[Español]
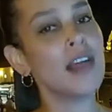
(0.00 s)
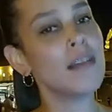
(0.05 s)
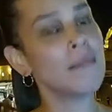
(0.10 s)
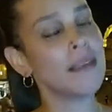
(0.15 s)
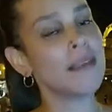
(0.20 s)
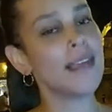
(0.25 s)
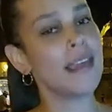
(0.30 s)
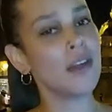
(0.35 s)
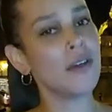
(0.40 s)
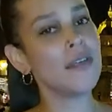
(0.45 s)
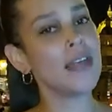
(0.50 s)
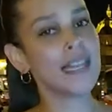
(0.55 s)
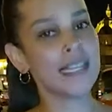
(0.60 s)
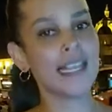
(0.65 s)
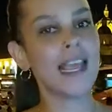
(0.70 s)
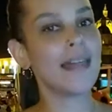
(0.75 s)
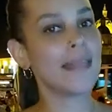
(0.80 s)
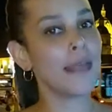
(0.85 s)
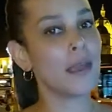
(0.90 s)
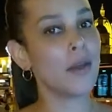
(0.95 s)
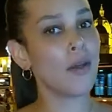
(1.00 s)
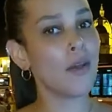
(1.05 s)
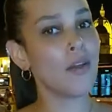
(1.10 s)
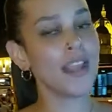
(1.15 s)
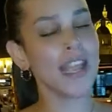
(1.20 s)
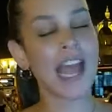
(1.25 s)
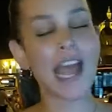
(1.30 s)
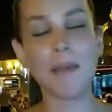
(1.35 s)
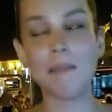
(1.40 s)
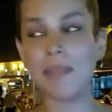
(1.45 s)
del video del día de
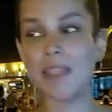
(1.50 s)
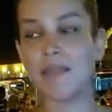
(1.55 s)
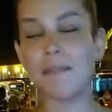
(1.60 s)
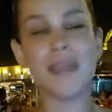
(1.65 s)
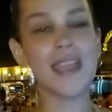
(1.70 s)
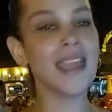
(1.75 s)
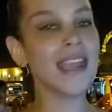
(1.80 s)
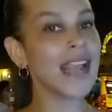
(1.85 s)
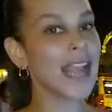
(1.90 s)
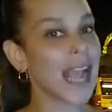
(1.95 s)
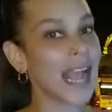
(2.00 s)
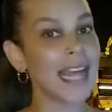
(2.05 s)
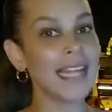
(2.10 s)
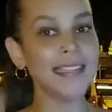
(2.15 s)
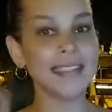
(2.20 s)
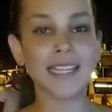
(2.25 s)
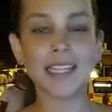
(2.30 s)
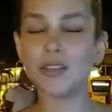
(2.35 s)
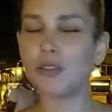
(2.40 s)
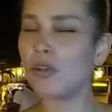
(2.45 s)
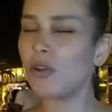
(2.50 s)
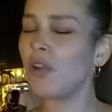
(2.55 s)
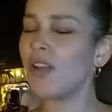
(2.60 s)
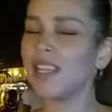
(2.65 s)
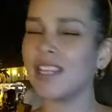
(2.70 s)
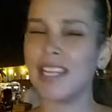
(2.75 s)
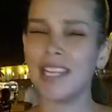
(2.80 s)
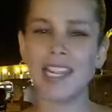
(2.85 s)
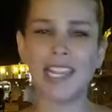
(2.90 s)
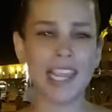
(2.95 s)
hoy. A mí me encanta todo lo
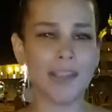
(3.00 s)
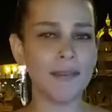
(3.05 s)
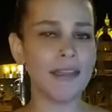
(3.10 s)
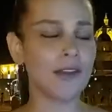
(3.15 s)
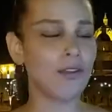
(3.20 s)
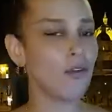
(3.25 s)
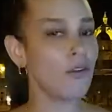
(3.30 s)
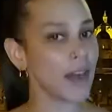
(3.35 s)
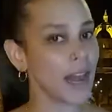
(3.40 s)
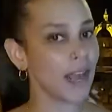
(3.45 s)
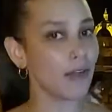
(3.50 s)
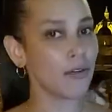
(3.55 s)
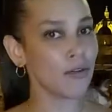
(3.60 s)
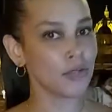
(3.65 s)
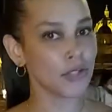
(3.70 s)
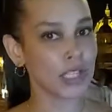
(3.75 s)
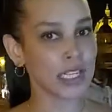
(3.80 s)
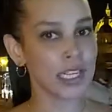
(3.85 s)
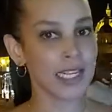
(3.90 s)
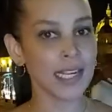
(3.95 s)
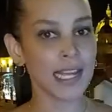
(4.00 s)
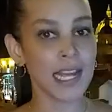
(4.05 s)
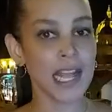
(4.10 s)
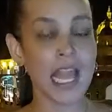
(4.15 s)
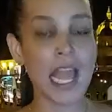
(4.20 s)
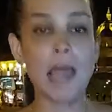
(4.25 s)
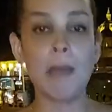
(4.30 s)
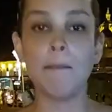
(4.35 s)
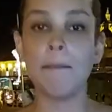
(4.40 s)
que tiene que ver con la cocina.